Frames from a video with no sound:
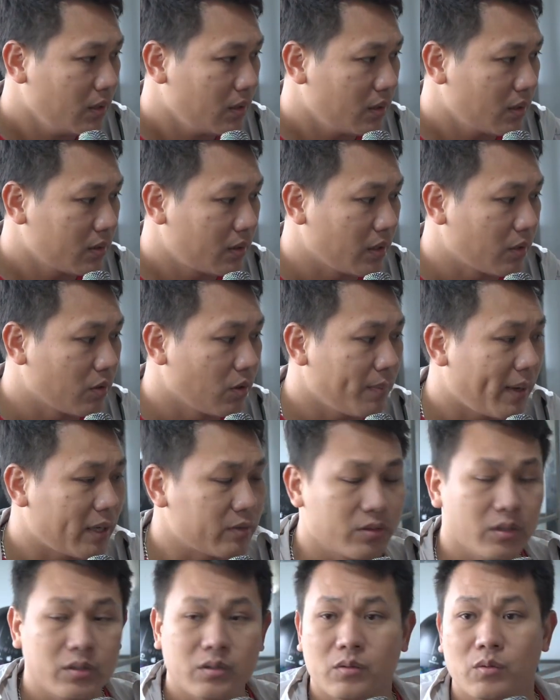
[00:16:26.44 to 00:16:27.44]
à, thì
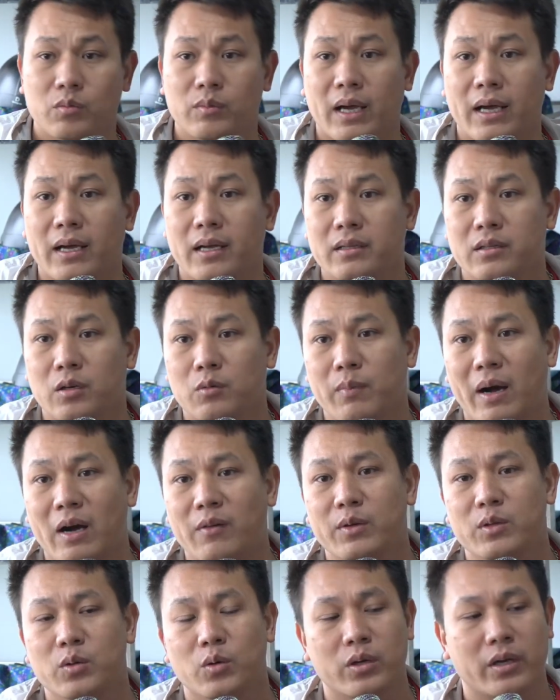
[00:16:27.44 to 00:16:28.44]
ban chức cũng đã thông
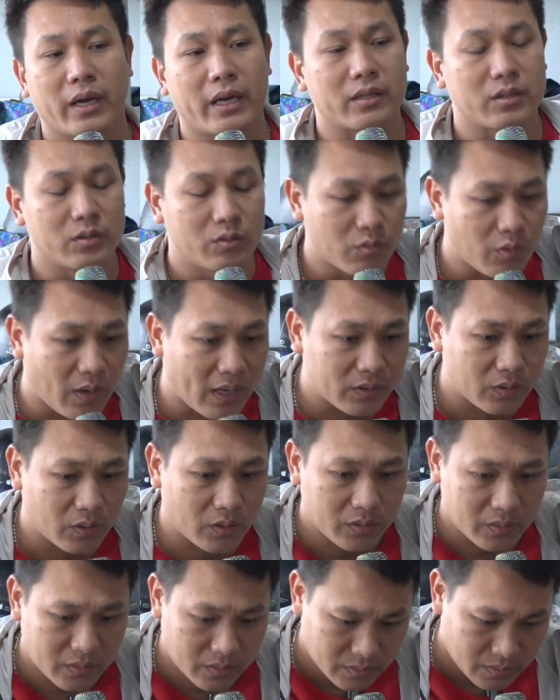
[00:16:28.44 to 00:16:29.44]
báo với tôi ngay từ hôm qua
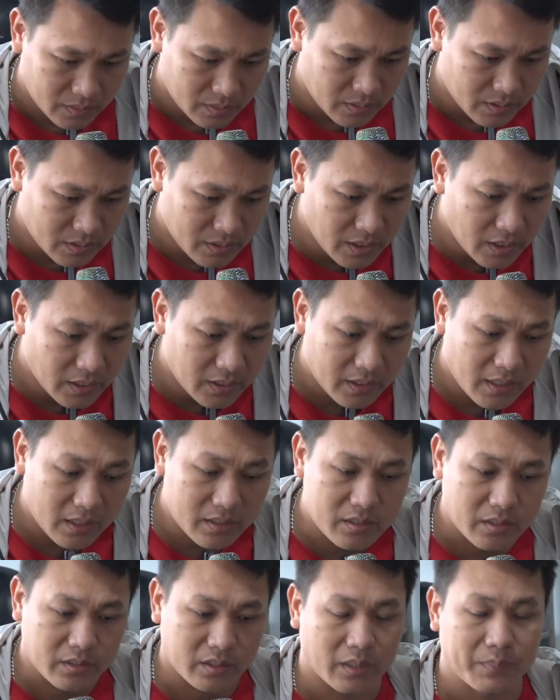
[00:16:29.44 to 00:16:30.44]
rồi riêng
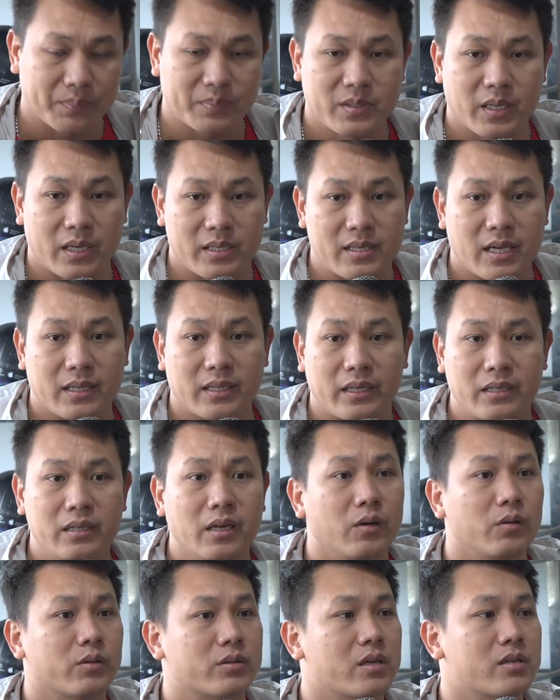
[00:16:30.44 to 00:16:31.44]
các trường hợp xảy ra đánh
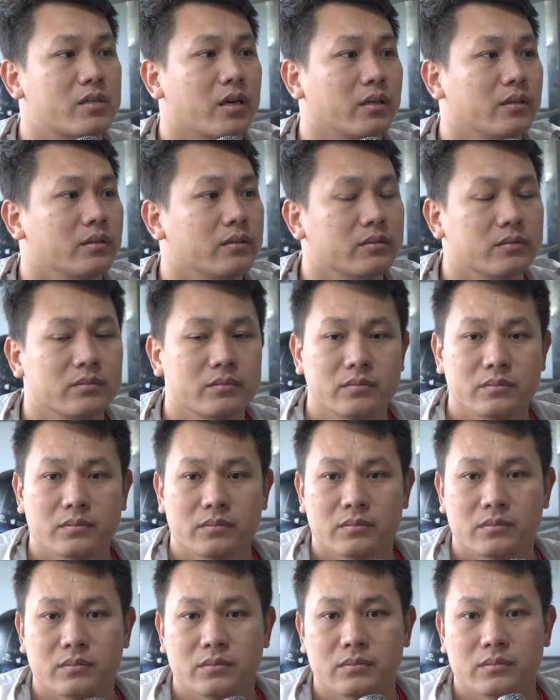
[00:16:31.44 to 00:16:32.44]
nhau ở trên sân
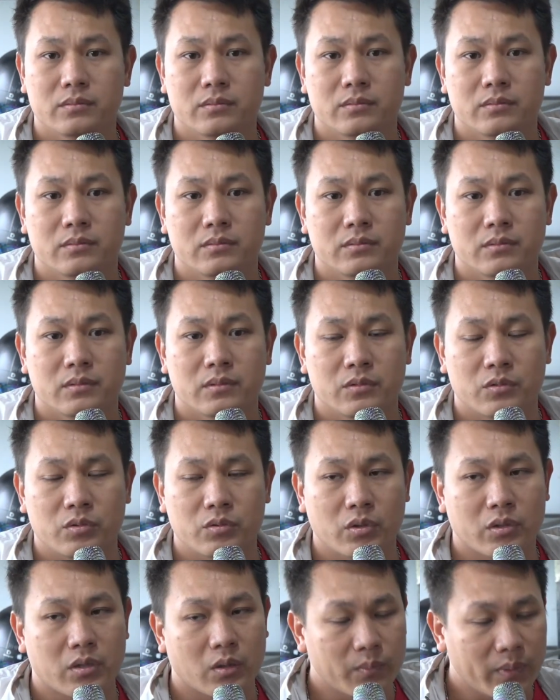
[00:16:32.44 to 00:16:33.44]

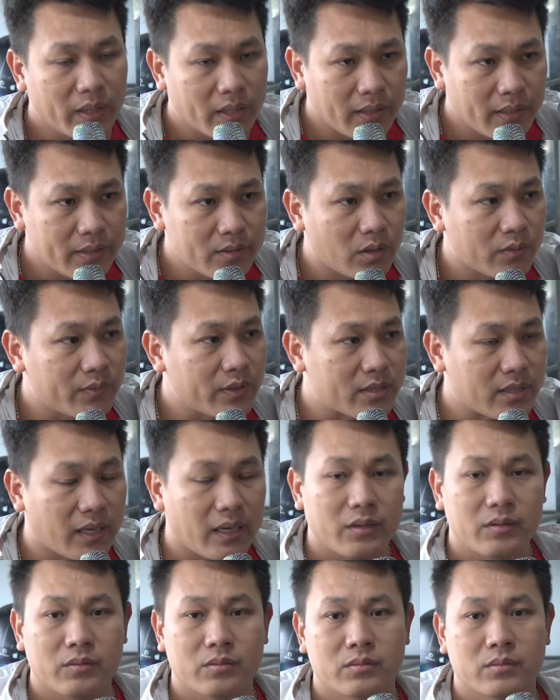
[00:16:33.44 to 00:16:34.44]
chúng tôi không biết lý do vì
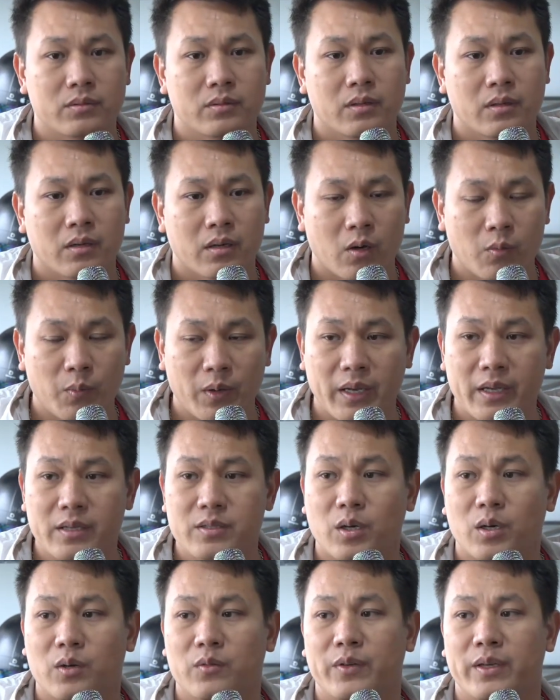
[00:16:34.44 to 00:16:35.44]
sao không biết lý
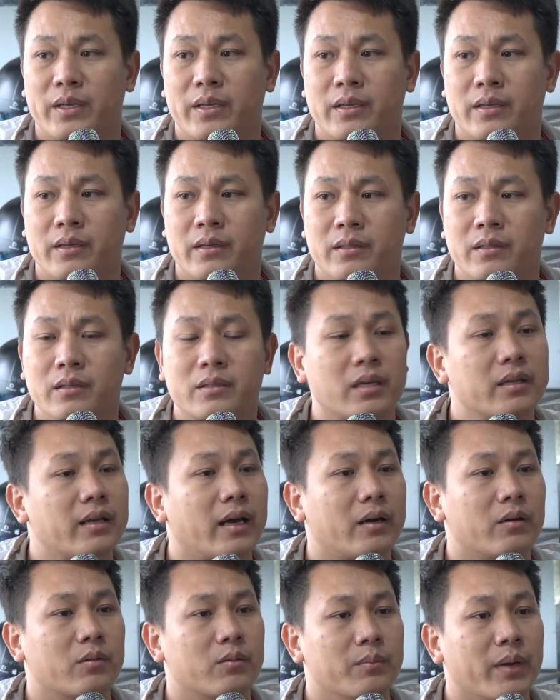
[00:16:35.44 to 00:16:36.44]
do vì như thế
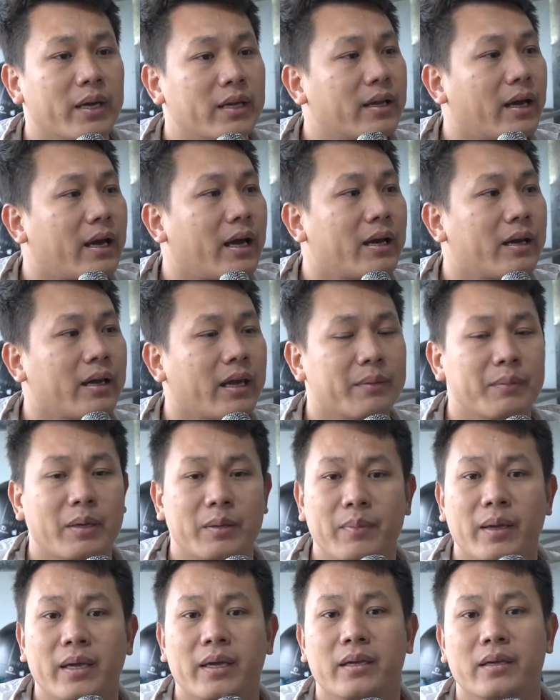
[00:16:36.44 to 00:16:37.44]
nào bên A hay
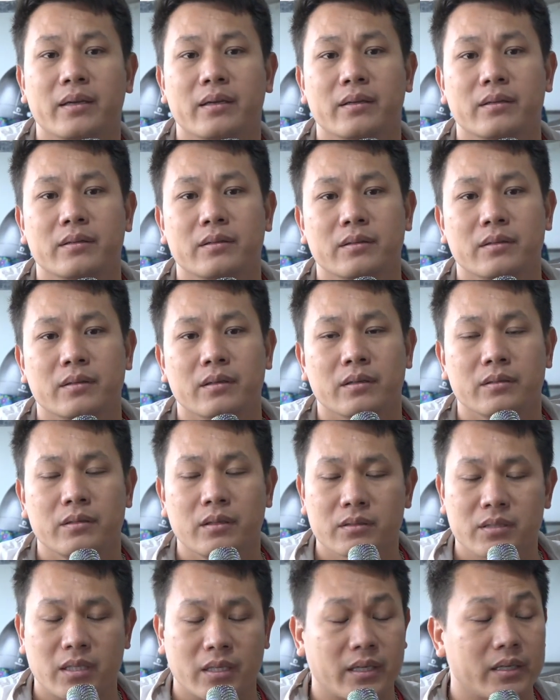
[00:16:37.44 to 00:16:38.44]
bên B
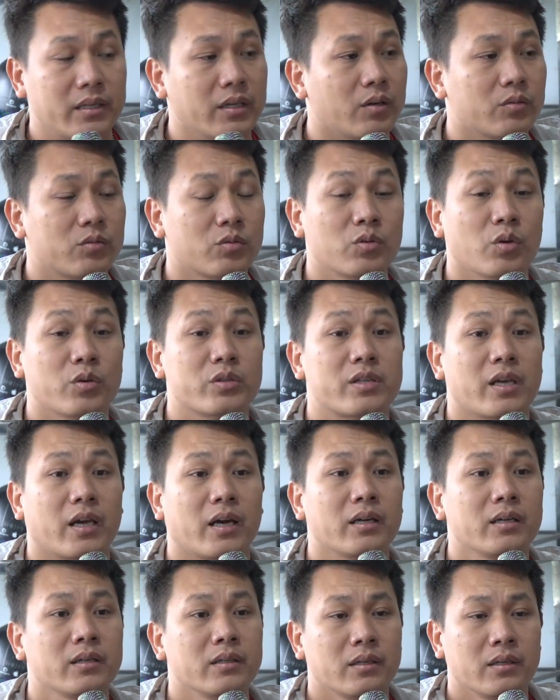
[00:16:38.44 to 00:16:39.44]
nhưng sẽ đánh nhau chúng tôi sẽ
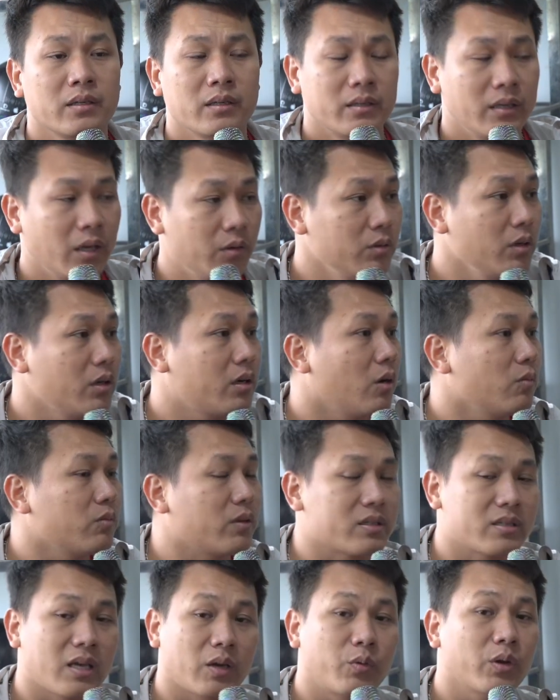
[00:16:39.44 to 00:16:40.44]
nếu như không
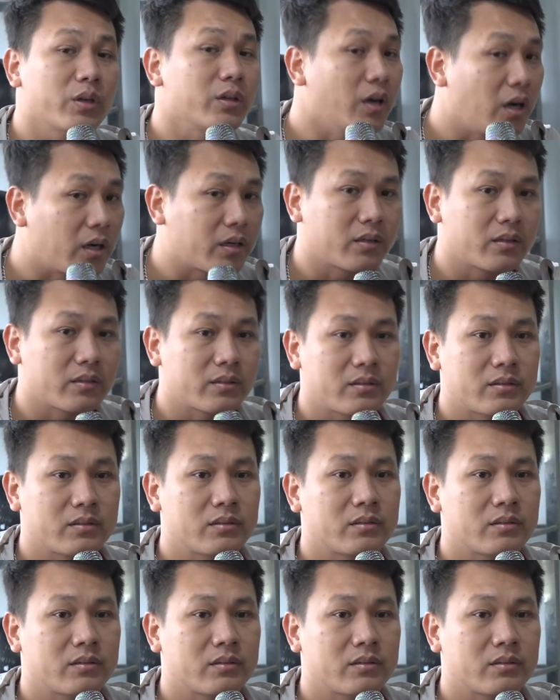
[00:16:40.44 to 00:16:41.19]
thể giải quyết được